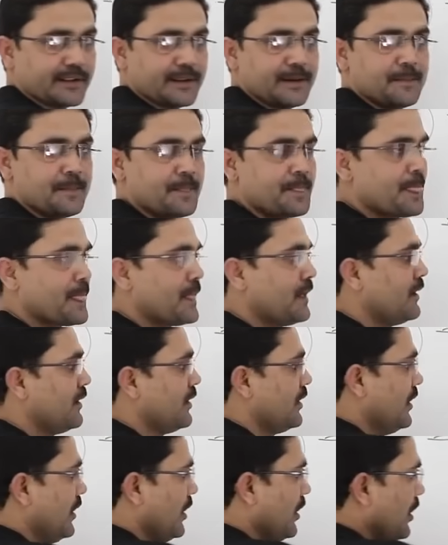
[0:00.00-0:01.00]
से
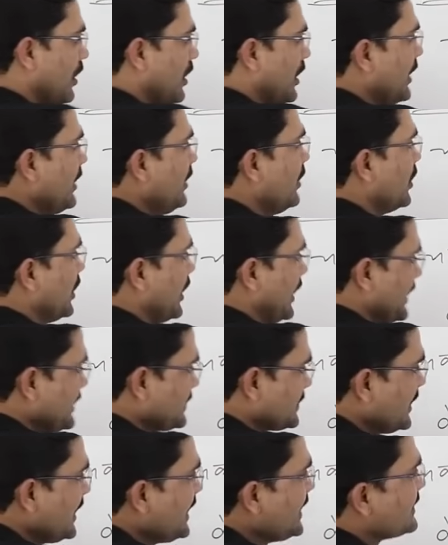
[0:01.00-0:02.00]
और
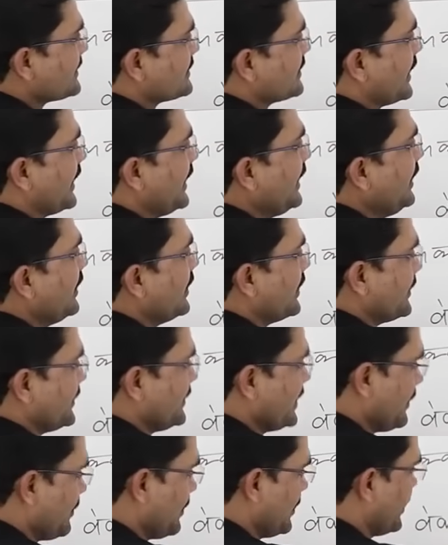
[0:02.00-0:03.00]
इसने इसे
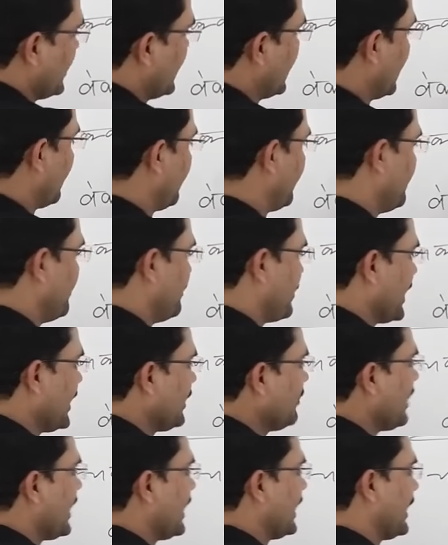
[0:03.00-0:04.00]
जब
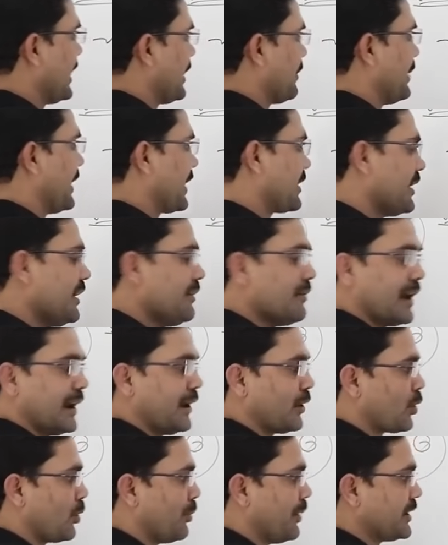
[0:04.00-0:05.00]
ब्रेड वाले या बेकरी
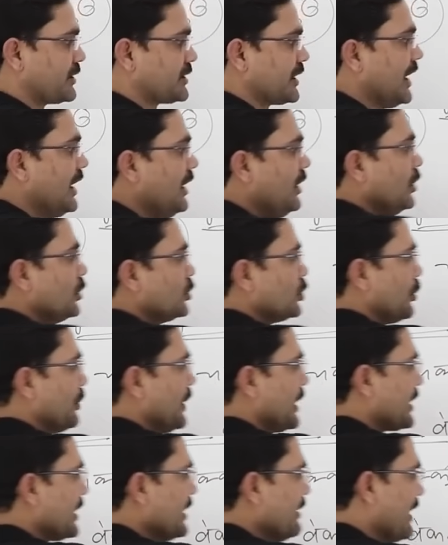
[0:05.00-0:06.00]
वाले को बेचा तो
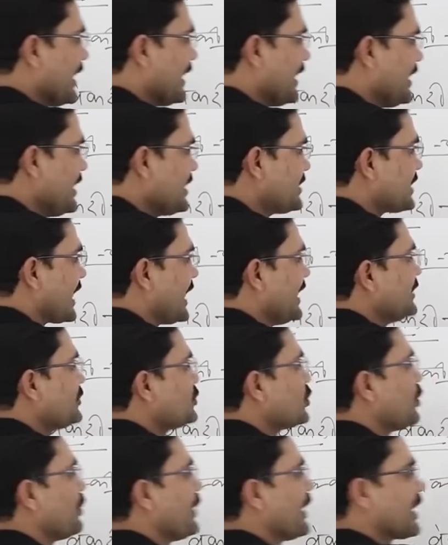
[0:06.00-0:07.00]
बेकरी वाले ने
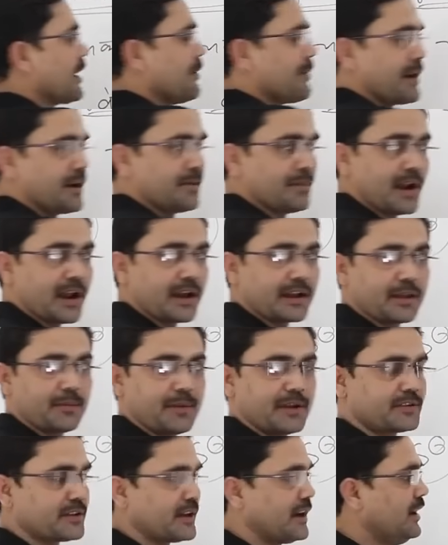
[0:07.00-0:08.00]
चालीस रुपए का ब्रेड बना के
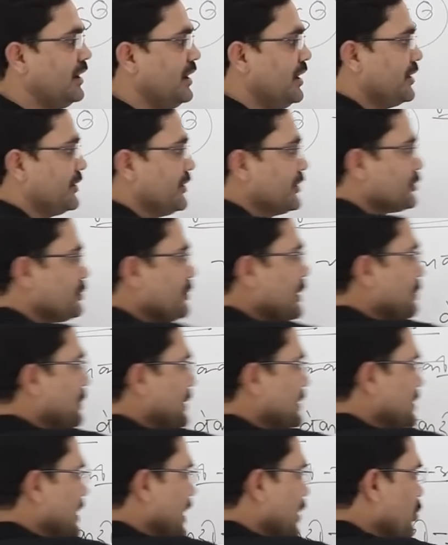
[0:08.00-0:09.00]
बेचा जिसमें
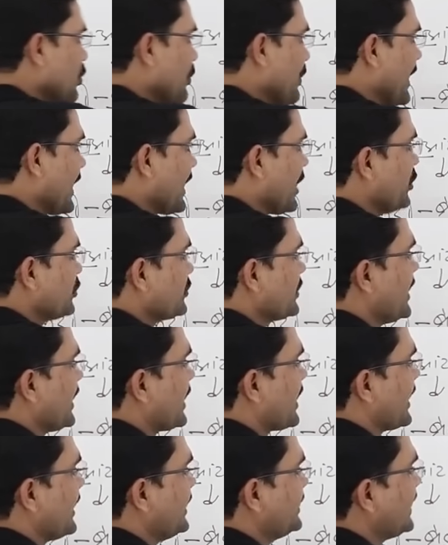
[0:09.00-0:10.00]
पंद्रह रुपए का उसने
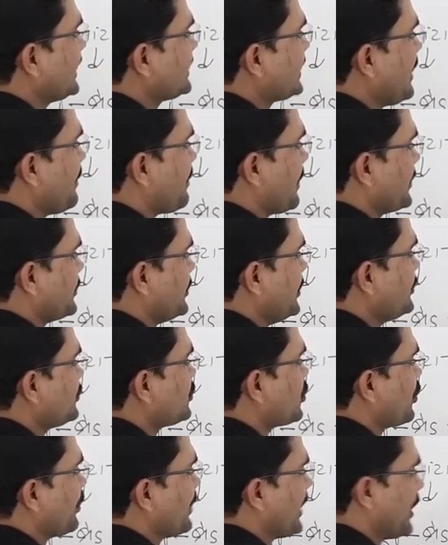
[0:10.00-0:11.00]
खरीदा था
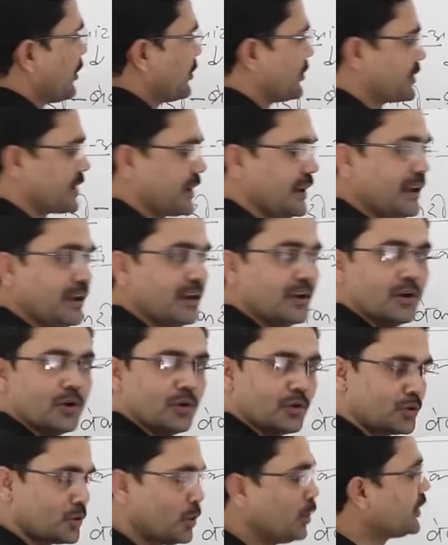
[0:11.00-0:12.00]
पच्चीस रुपया उसकी
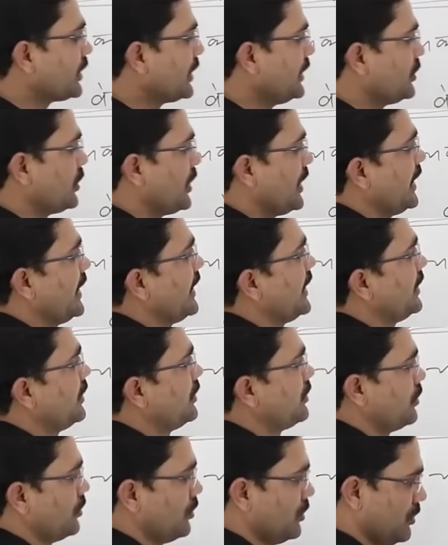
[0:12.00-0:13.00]
टोटल जो है
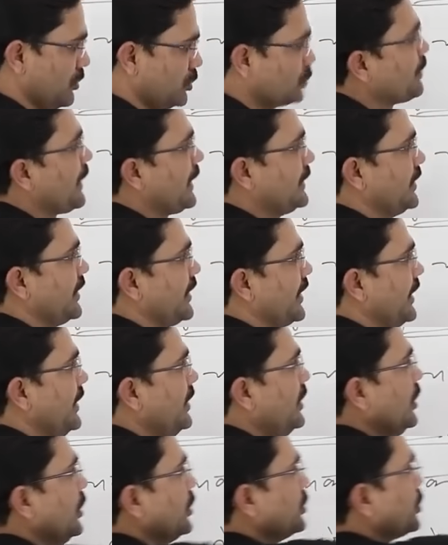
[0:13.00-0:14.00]
उत्पादन है
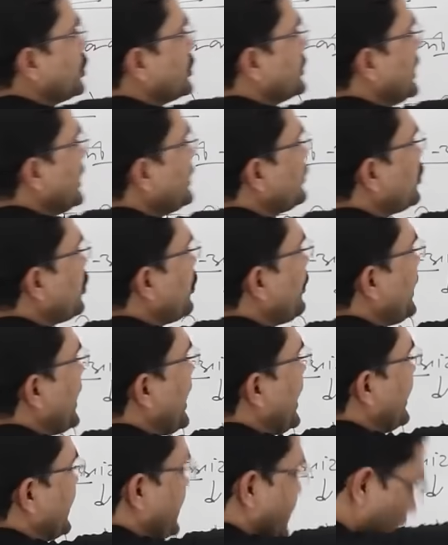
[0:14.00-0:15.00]
तो दस
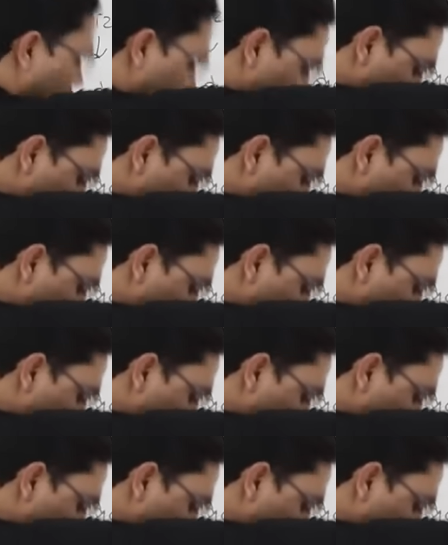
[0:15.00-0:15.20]
रुपया इसका